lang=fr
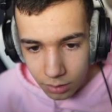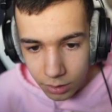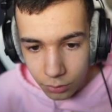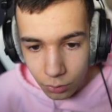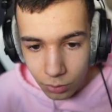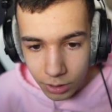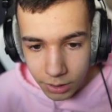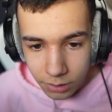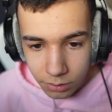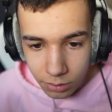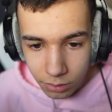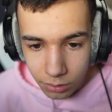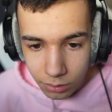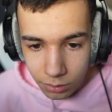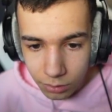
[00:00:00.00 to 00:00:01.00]
Et tout le reste,
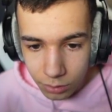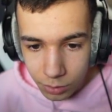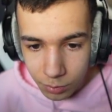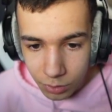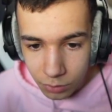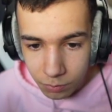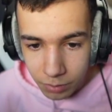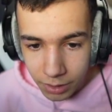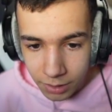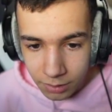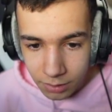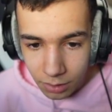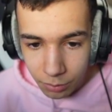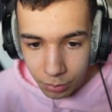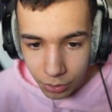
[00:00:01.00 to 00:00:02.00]
euh, je pense pas que
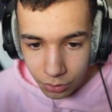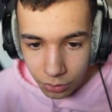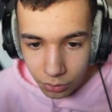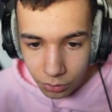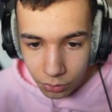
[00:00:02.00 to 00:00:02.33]
c'est important en